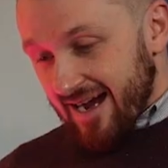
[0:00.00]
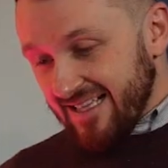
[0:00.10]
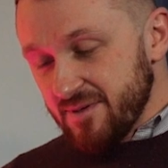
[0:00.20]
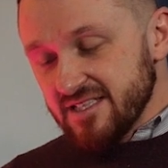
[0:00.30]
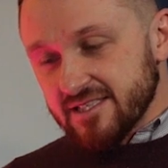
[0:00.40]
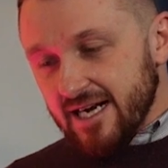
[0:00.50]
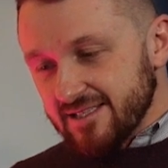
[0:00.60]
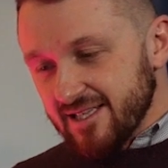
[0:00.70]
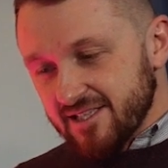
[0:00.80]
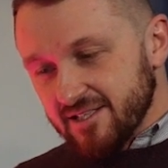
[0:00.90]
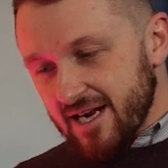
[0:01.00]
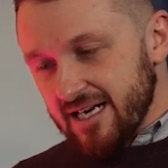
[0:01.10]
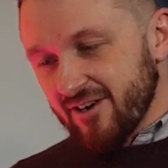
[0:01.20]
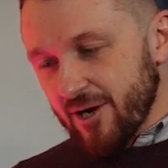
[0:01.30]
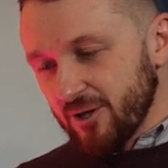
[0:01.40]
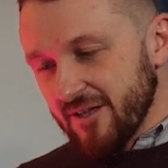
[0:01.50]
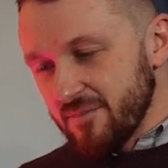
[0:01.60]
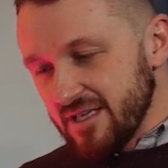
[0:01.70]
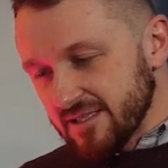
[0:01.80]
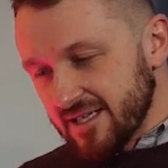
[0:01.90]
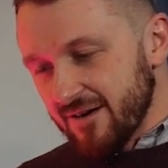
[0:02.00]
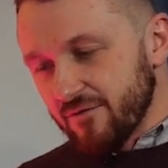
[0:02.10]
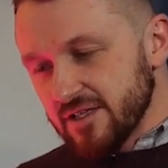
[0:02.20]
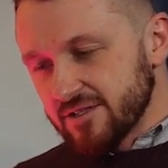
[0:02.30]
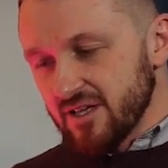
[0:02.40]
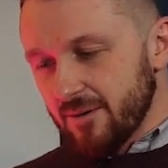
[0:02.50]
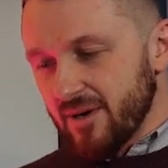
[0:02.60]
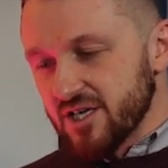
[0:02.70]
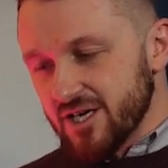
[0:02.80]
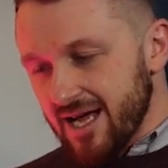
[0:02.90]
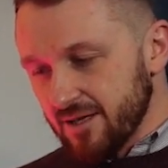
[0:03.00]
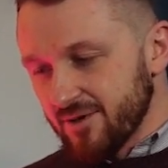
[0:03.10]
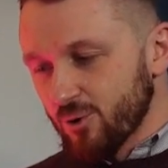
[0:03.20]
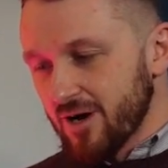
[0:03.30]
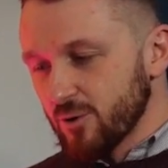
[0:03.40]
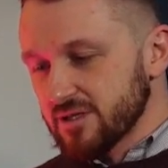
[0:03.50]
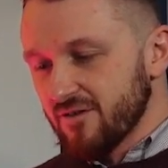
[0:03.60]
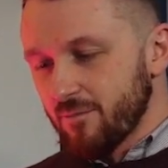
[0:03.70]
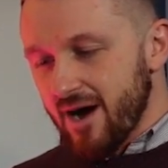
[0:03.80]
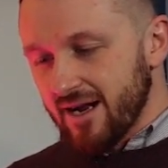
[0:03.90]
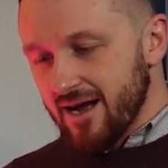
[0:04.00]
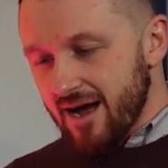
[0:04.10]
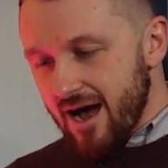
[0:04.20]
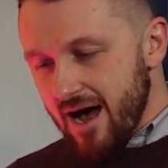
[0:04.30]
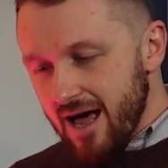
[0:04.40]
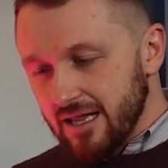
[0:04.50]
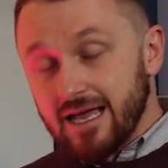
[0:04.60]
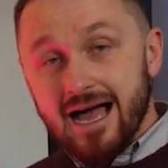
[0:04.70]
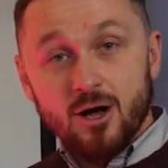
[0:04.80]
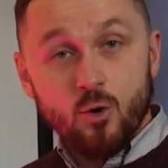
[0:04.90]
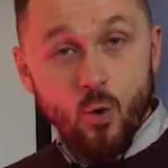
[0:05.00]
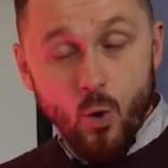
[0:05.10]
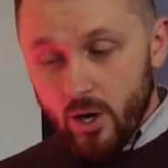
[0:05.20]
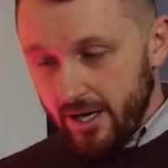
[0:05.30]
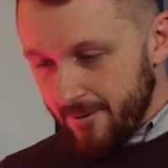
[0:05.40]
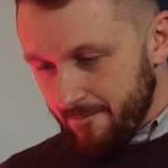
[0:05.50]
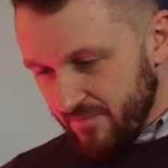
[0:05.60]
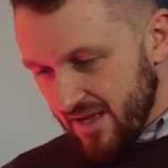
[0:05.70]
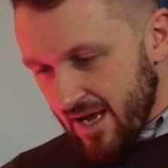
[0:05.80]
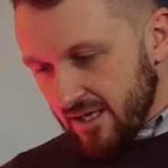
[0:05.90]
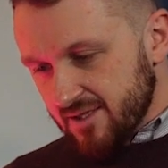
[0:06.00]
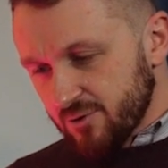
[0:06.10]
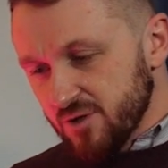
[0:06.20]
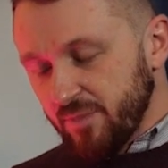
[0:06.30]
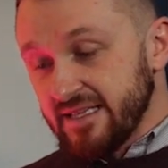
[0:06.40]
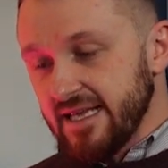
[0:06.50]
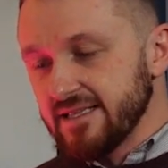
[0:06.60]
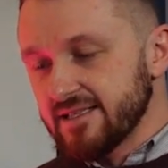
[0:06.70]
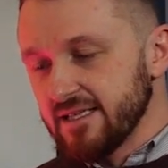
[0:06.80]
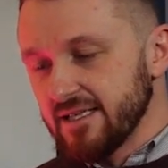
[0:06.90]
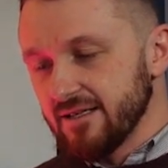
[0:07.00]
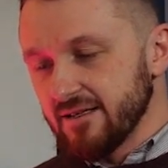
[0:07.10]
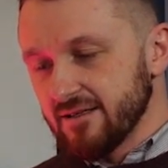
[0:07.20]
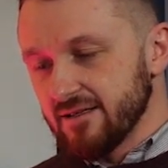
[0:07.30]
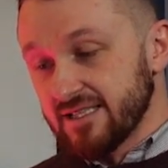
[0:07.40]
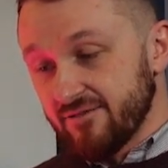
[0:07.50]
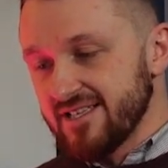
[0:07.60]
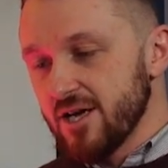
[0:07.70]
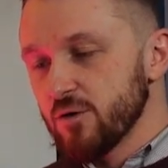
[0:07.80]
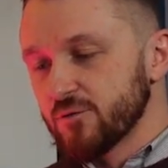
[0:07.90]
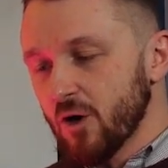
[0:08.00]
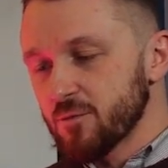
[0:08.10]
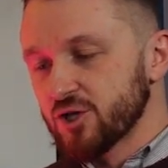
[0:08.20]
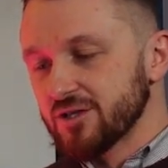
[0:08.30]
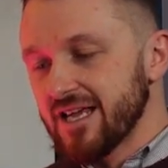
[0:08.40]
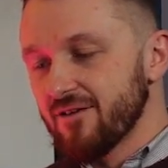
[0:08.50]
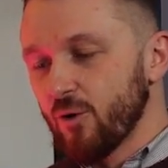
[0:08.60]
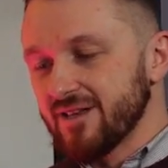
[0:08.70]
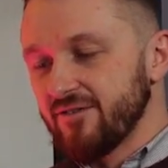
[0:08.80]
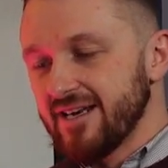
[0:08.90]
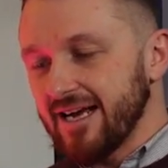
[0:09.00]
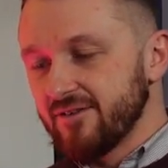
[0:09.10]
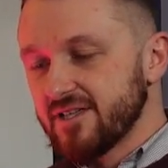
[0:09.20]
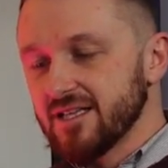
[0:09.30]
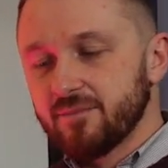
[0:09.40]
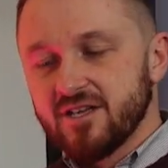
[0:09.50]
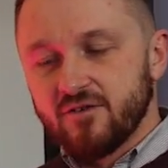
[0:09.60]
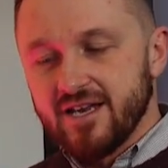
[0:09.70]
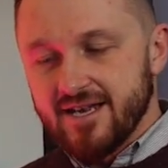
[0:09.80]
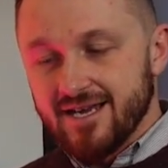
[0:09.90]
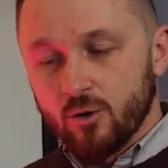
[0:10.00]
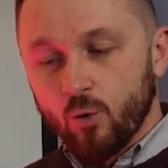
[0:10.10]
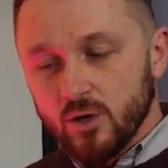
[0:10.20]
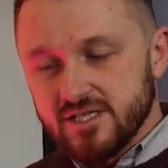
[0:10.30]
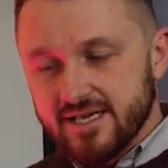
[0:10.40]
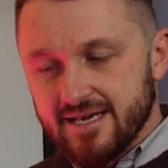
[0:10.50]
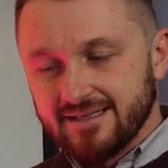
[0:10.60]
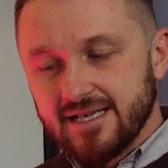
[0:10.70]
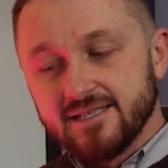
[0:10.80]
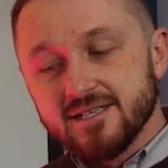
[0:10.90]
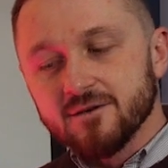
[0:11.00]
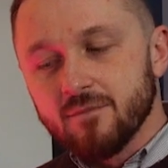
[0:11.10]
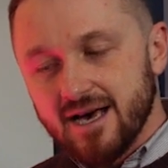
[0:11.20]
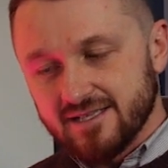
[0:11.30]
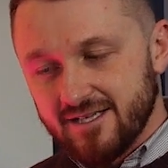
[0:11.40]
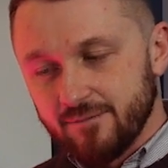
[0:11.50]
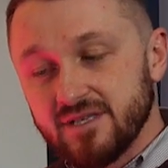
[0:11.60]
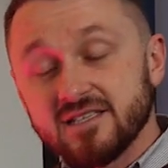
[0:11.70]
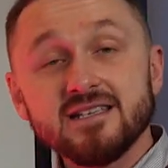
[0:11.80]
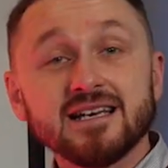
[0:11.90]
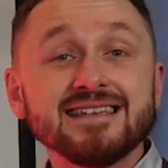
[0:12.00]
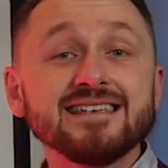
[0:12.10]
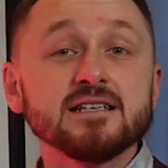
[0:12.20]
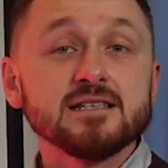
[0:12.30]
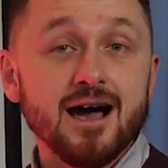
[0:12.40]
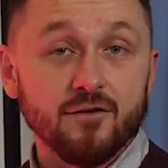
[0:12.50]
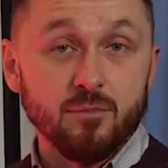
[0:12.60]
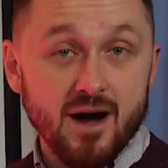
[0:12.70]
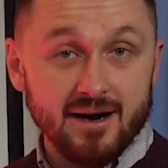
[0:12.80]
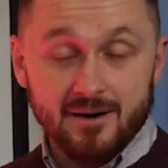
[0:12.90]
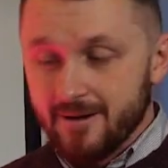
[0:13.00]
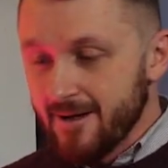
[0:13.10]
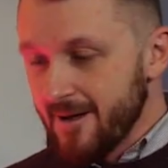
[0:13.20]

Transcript: Администрация Центрального района Минска вызвала по жалобе руководство бара «Алкоголи». Суть претензии к заведению в том, что на его дверях висело объявление «Котики, носите маски, без них нельзя в бар».